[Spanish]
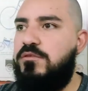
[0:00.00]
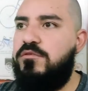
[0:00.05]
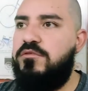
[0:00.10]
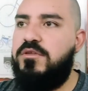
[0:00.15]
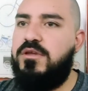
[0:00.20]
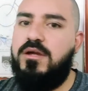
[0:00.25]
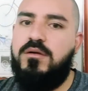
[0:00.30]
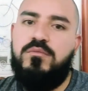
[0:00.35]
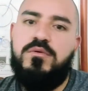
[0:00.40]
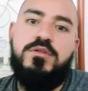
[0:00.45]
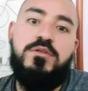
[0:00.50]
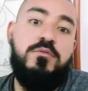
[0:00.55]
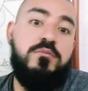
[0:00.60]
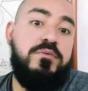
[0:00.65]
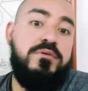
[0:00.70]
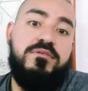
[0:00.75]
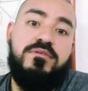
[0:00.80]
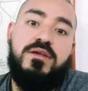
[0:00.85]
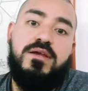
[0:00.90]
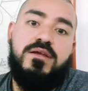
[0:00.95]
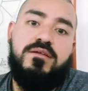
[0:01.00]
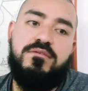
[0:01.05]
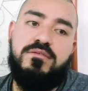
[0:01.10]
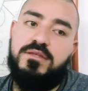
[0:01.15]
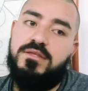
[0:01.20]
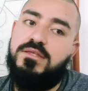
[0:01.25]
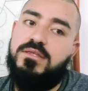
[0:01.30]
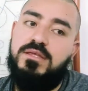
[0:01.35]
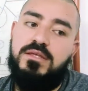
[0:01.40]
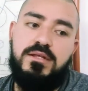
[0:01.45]
y Dios diga, bueno, pues ya
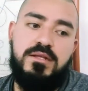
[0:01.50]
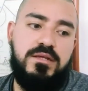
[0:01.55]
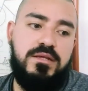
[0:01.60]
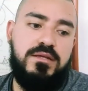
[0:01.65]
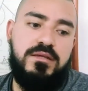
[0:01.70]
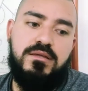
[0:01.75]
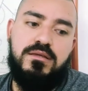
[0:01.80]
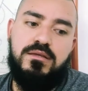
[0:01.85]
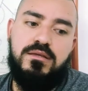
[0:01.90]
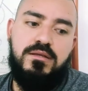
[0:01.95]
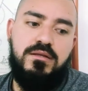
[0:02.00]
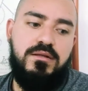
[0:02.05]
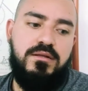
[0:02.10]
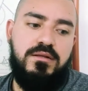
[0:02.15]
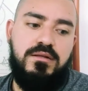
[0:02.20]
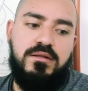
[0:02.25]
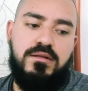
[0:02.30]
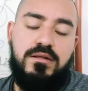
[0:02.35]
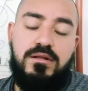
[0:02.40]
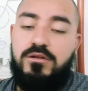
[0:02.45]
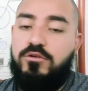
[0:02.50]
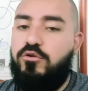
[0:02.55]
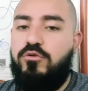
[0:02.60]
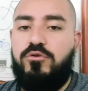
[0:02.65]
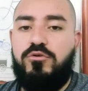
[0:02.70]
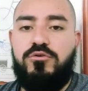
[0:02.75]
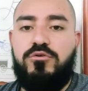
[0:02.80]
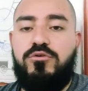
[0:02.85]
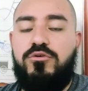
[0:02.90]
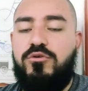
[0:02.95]
hasta aquí, el que lo
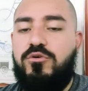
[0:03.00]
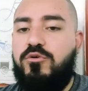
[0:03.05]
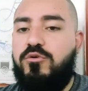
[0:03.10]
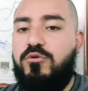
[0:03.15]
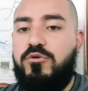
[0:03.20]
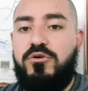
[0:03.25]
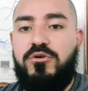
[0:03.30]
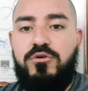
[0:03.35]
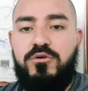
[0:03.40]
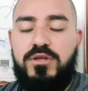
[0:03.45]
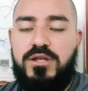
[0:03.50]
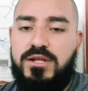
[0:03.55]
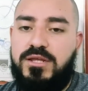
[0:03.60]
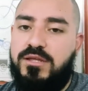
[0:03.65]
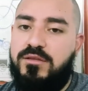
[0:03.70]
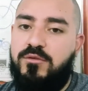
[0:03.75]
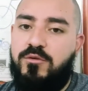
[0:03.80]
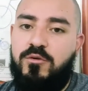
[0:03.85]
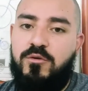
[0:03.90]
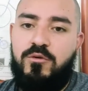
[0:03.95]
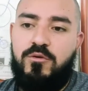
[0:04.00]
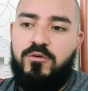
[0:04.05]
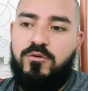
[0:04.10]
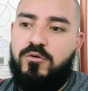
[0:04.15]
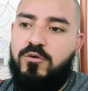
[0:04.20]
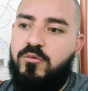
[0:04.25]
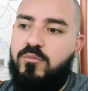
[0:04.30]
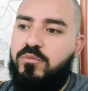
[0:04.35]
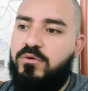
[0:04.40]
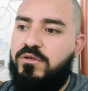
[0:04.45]
logró, lo logró, y el que no lo
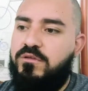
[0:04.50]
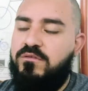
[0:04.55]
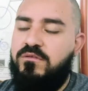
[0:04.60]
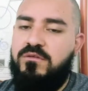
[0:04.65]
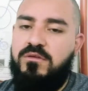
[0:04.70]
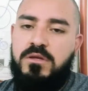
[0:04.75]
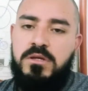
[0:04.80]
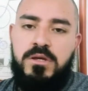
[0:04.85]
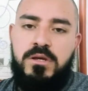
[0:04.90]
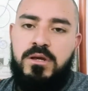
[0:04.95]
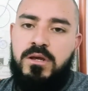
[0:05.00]
logró, pues,